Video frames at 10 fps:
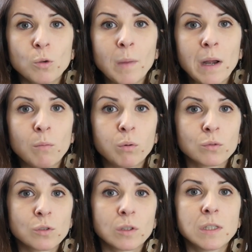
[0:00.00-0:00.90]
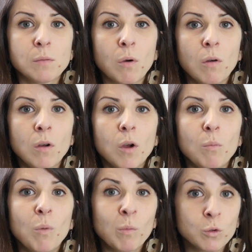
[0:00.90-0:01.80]
mêlent bons sentiments,
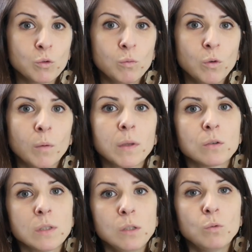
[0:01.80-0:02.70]
moments d'humour mais aussi